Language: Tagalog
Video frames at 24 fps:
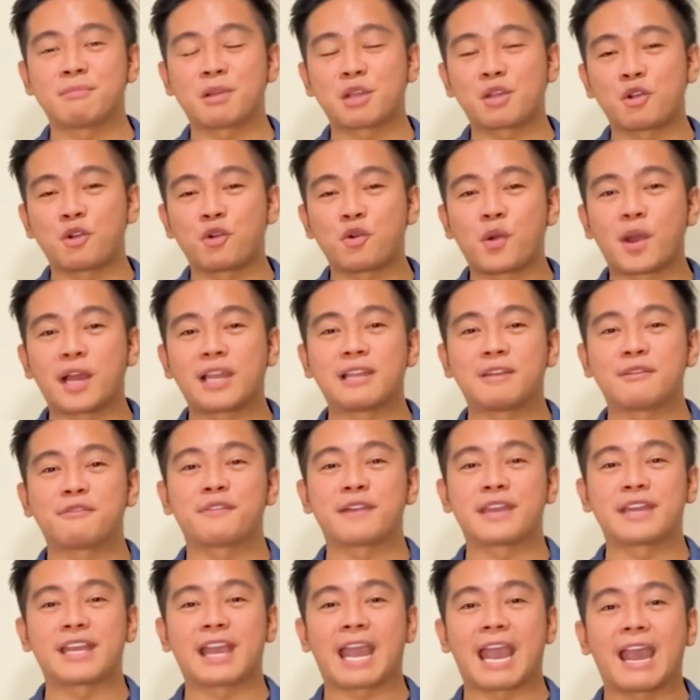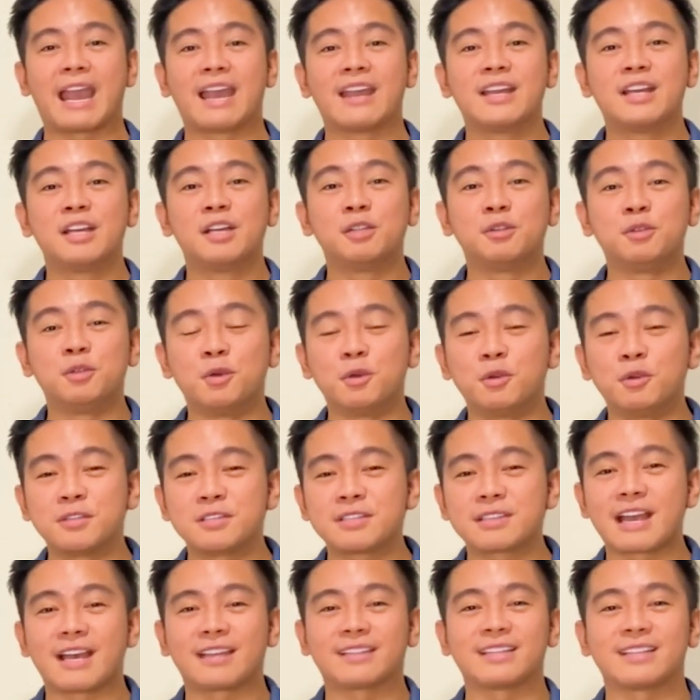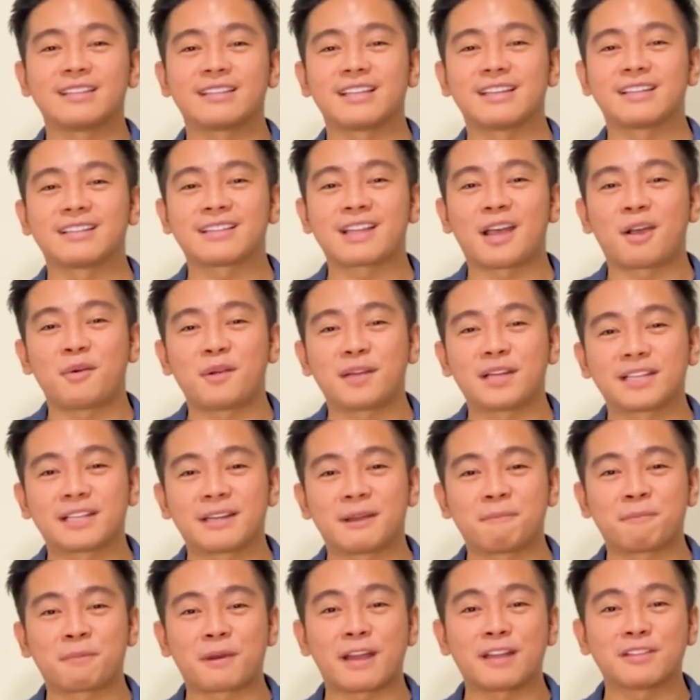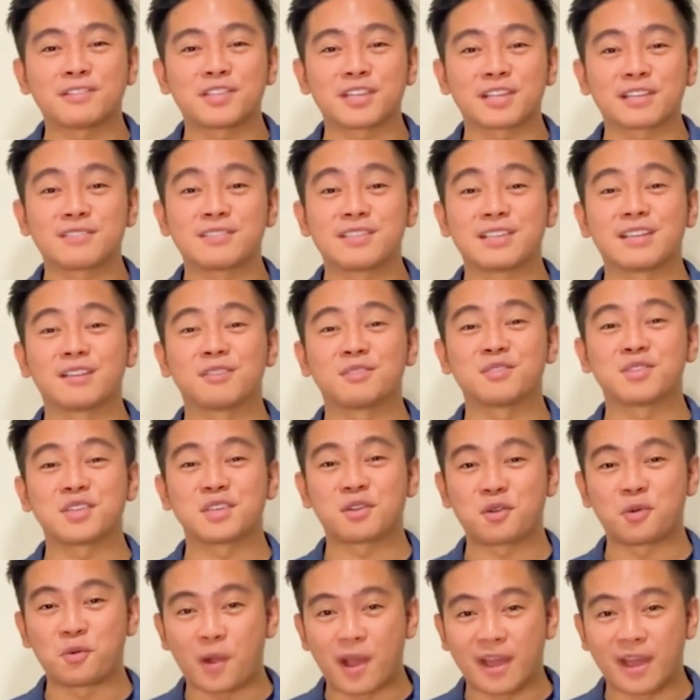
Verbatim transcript: magko-qualify ka doon sa ating tinatawag na Project 001.